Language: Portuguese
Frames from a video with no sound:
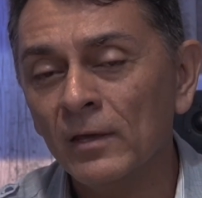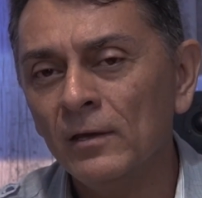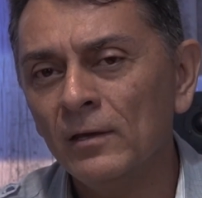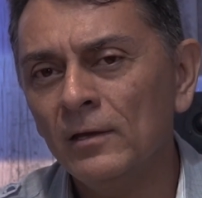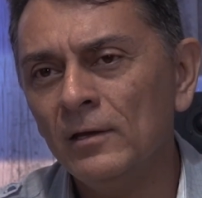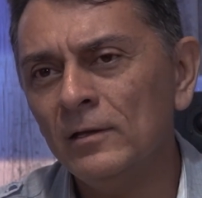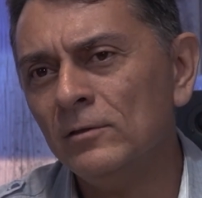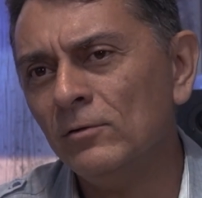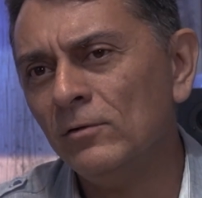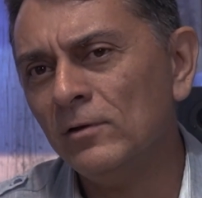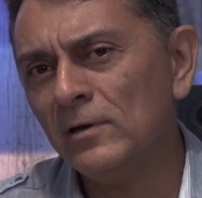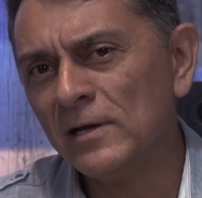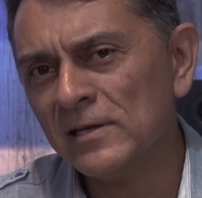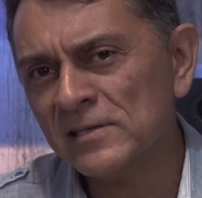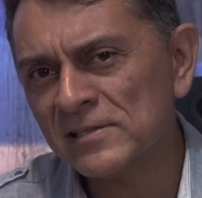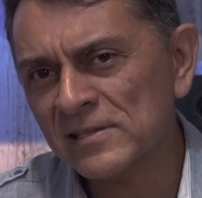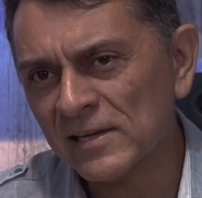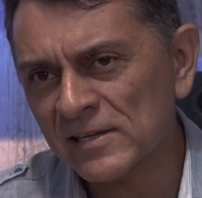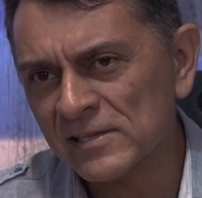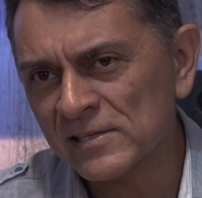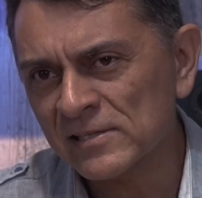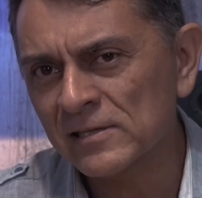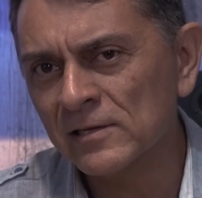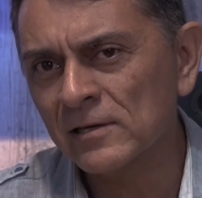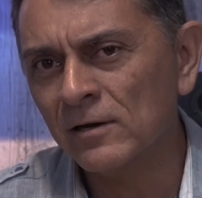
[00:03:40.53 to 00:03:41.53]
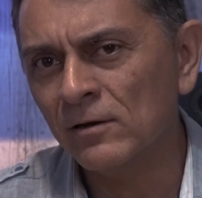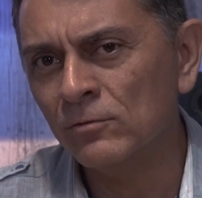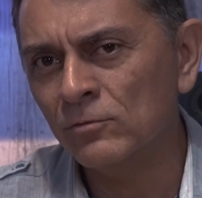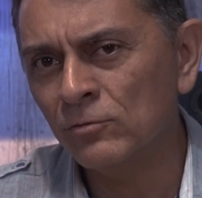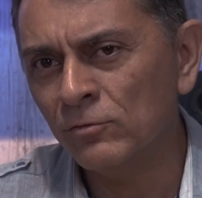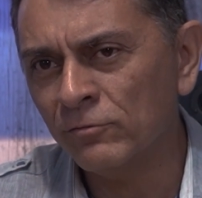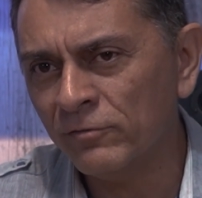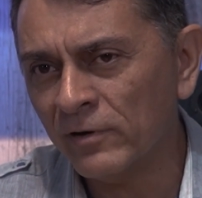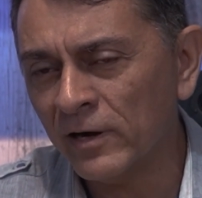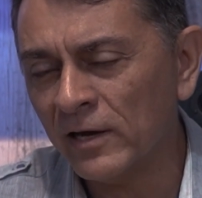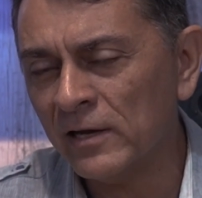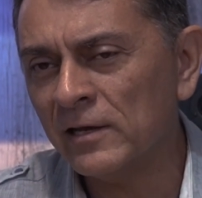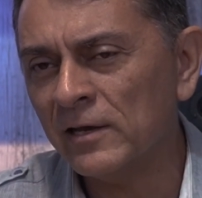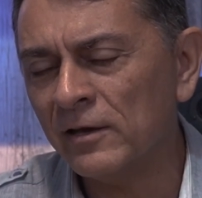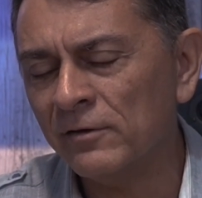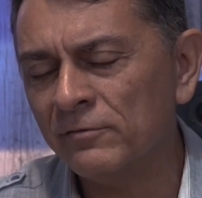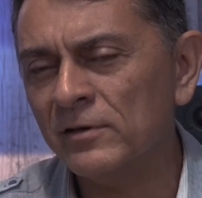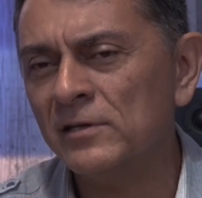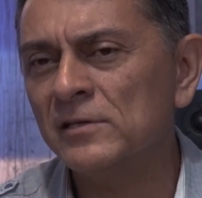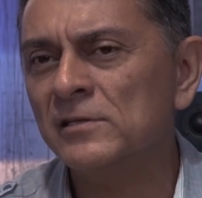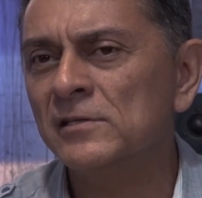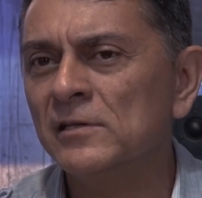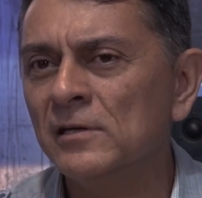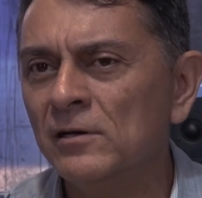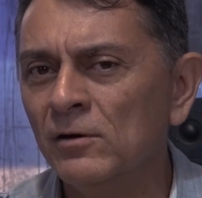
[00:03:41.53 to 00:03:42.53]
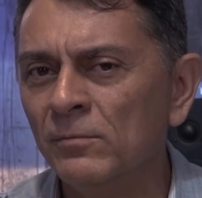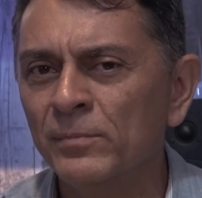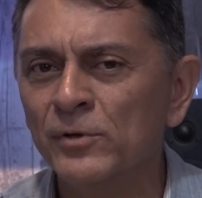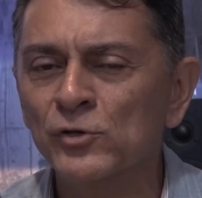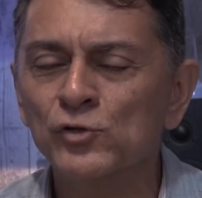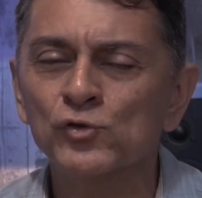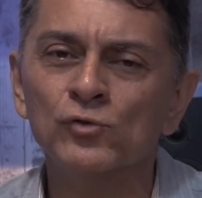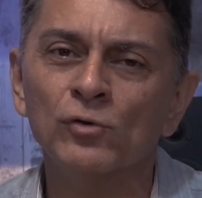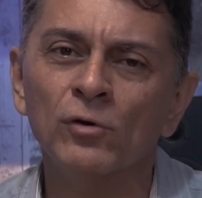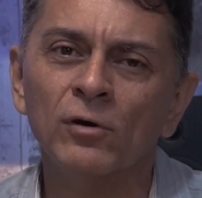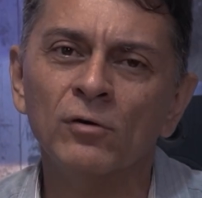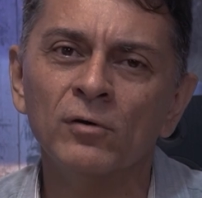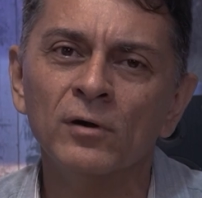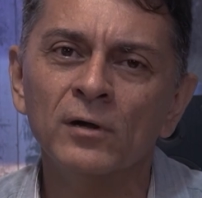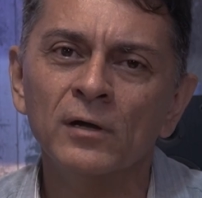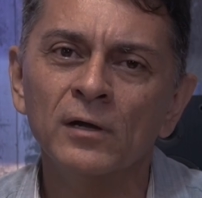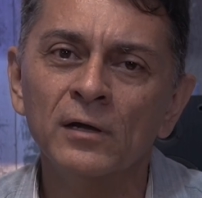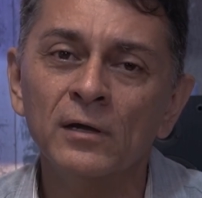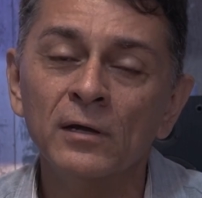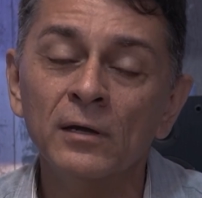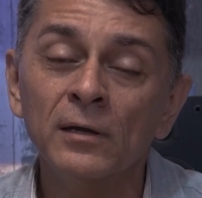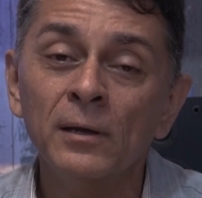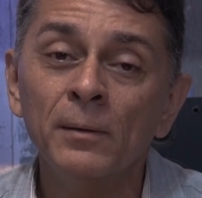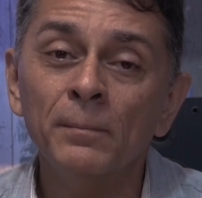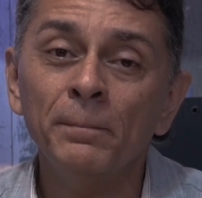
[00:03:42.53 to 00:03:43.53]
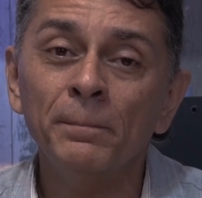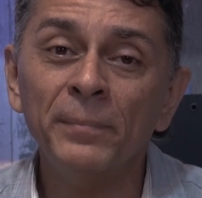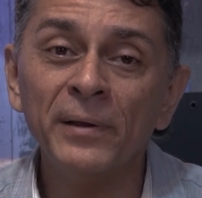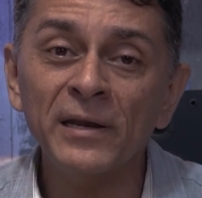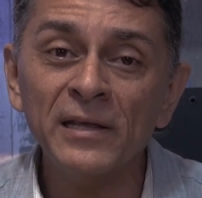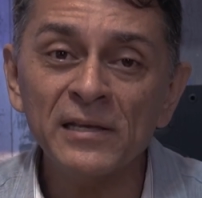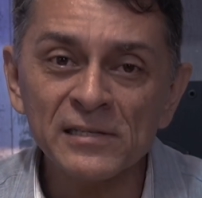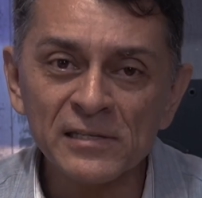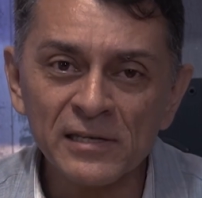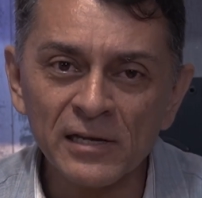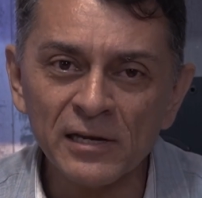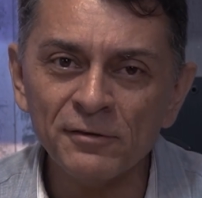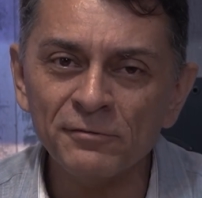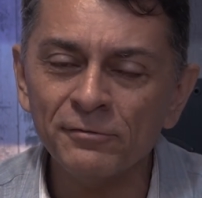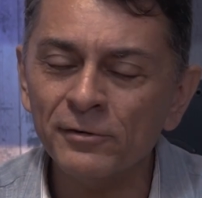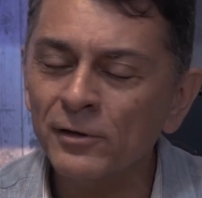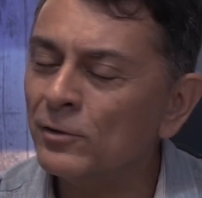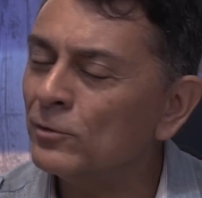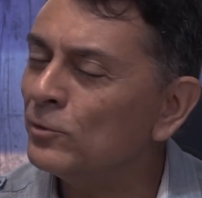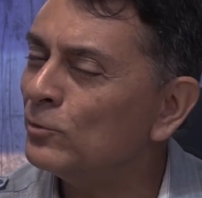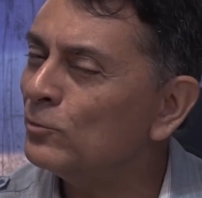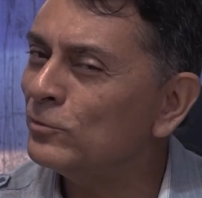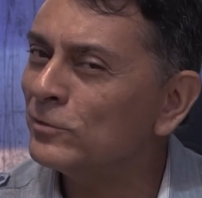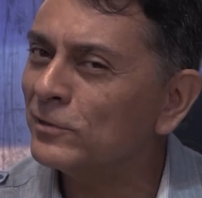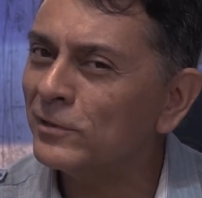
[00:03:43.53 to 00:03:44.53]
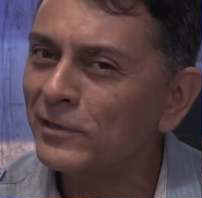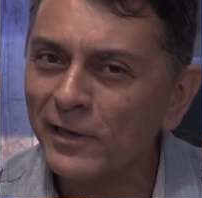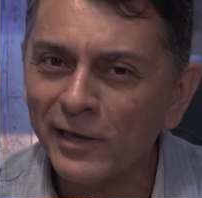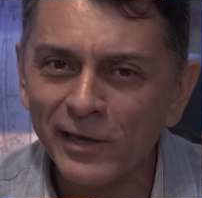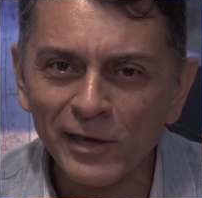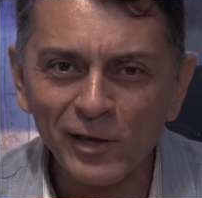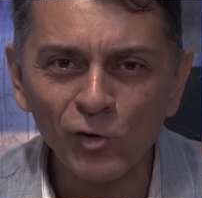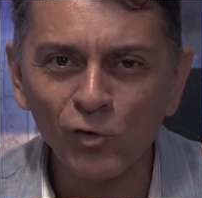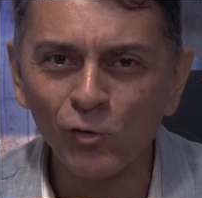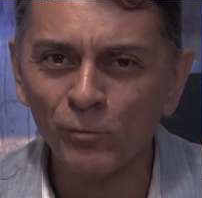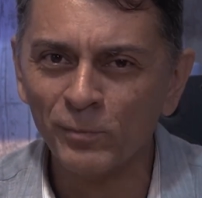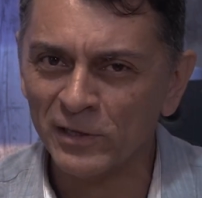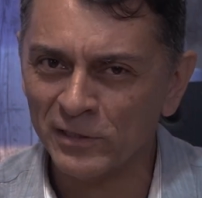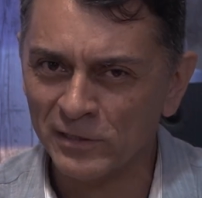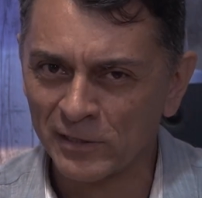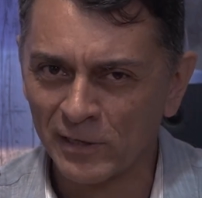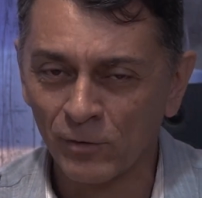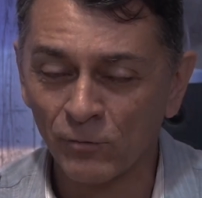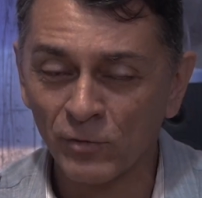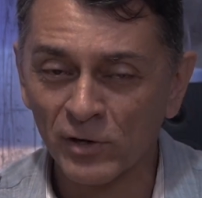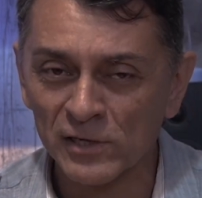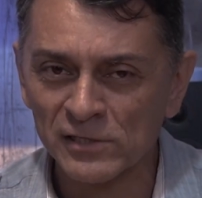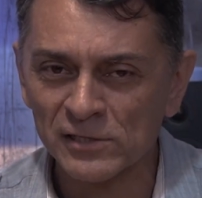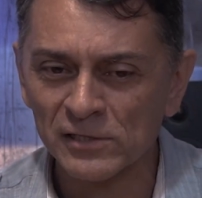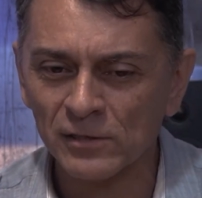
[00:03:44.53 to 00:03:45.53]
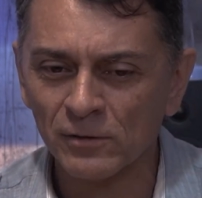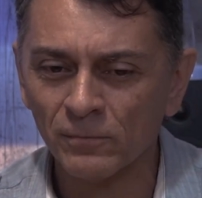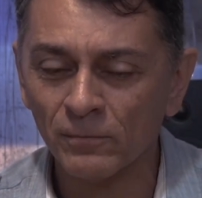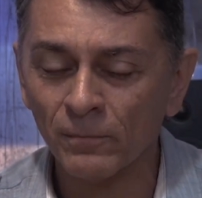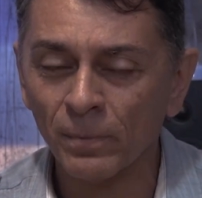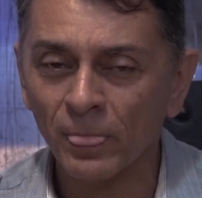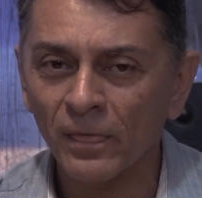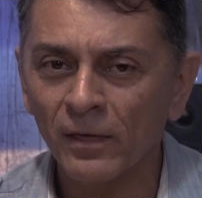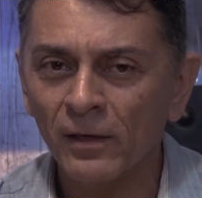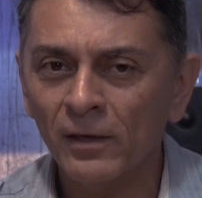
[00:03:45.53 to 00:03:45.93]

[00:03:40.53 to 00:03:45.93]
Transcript: Então, essa ação do Vale Refeição, pessoal, prescreveu, não tem como entrar com a ação.